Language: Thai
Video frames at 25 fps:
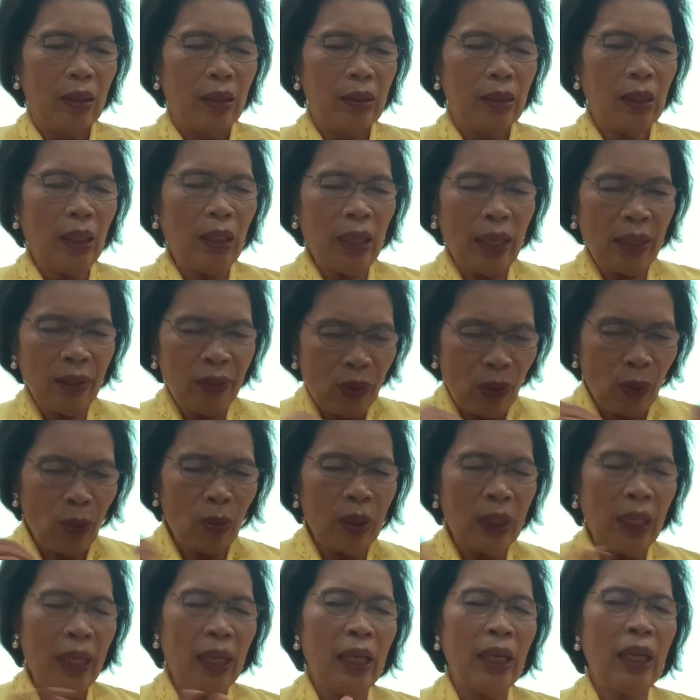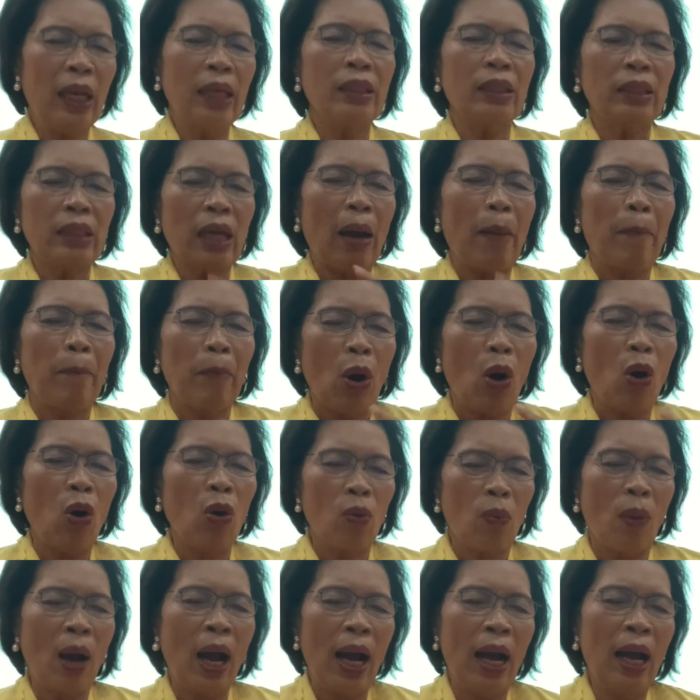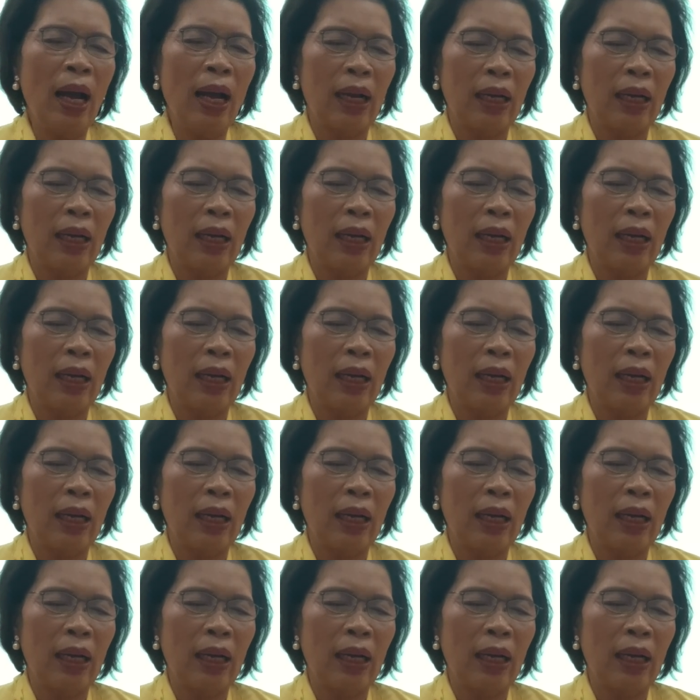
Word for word: ฉะนั้นตรงนี้จะบอกว่า